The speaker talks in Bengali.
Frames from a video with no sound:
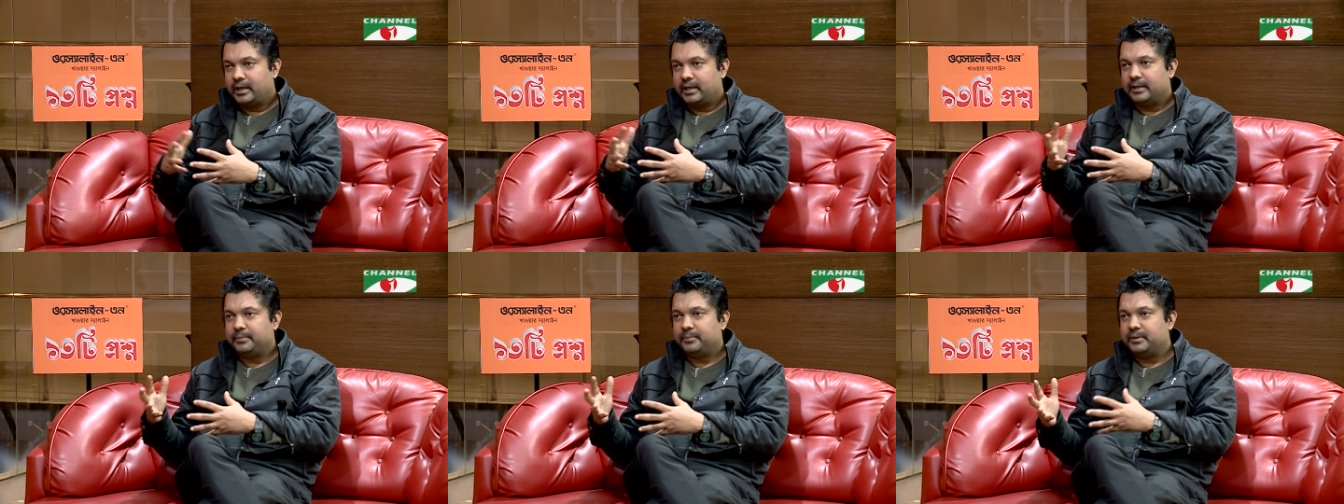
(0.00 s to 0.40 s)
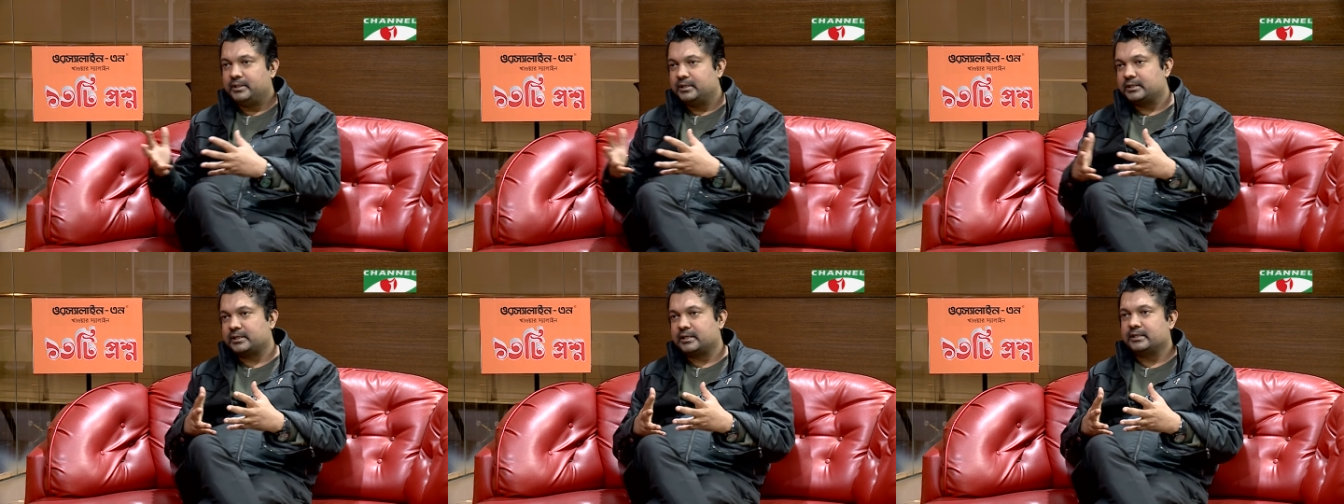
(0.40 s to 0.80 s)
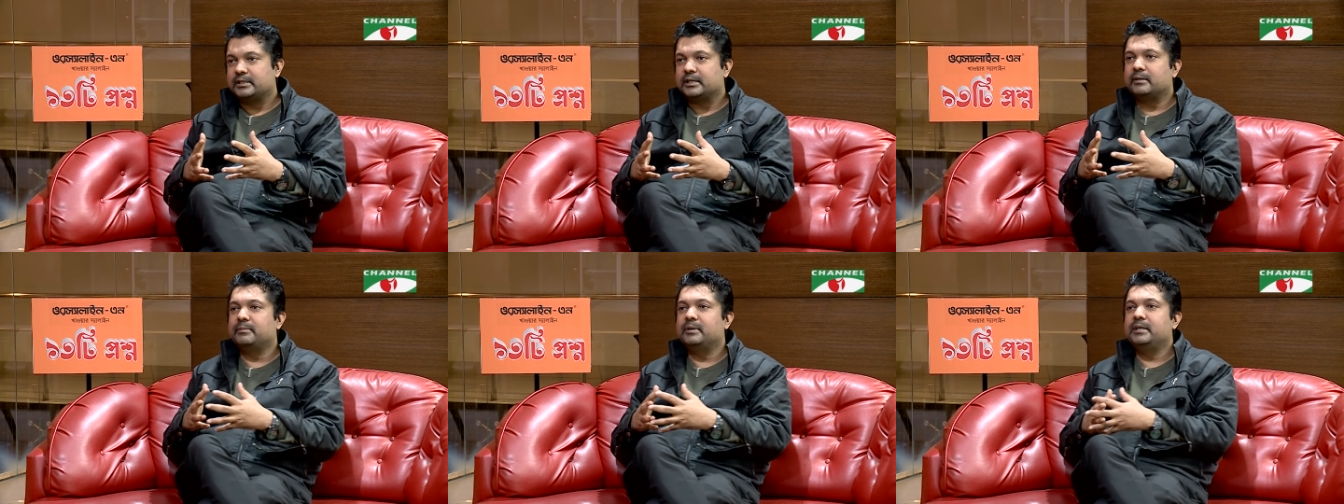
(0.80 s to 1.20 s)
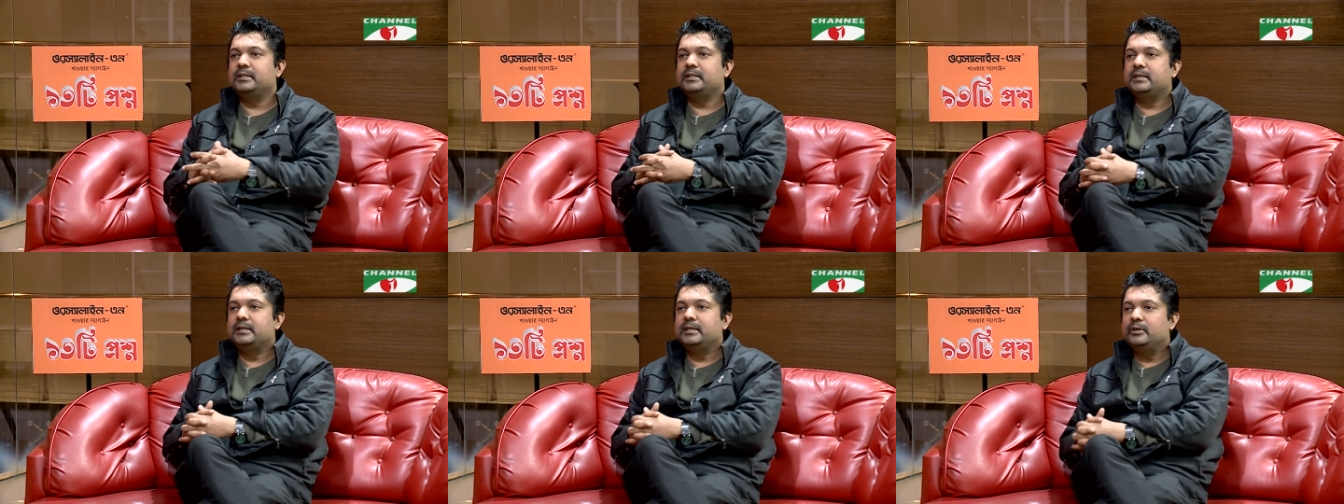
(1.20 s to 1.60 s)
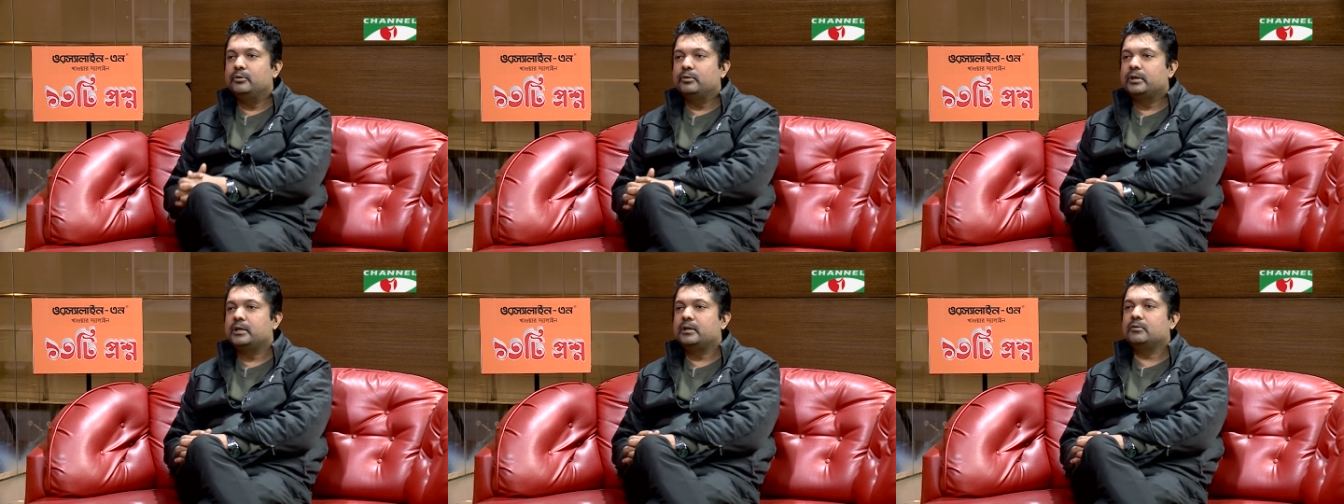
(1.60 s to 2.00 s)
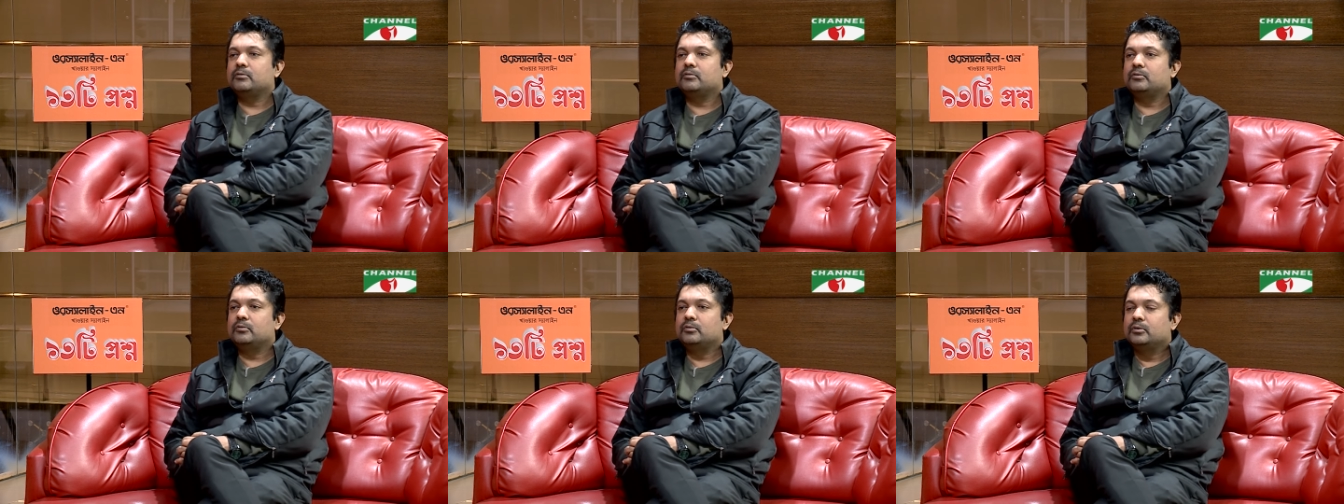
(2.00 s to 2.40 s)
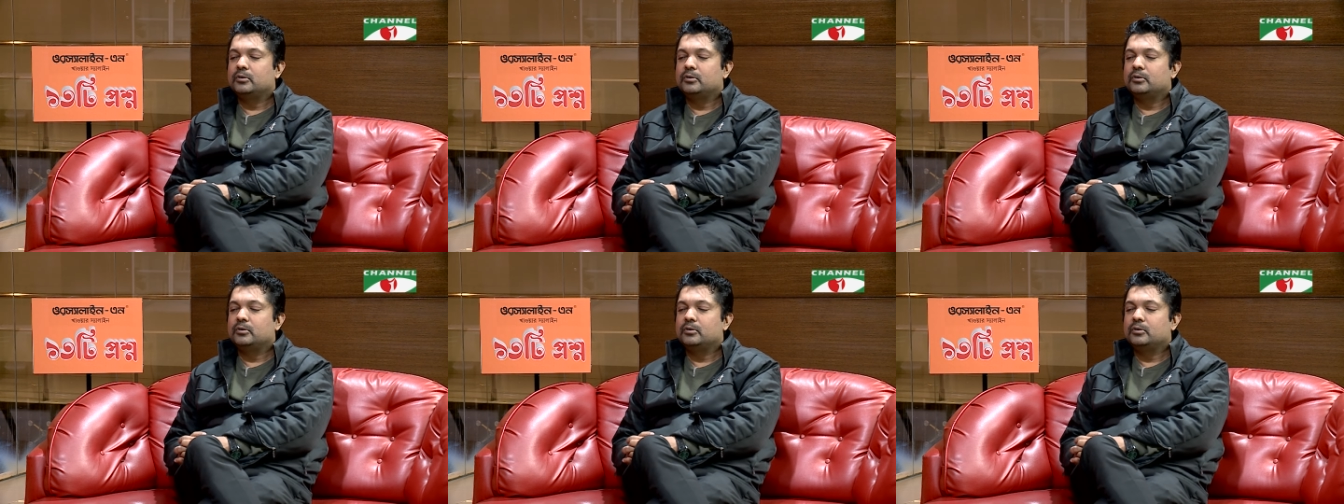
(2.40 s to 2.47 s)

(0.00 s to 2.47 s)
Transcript: এই বিদেশে জার্মানিতে নিয়োগের কোনো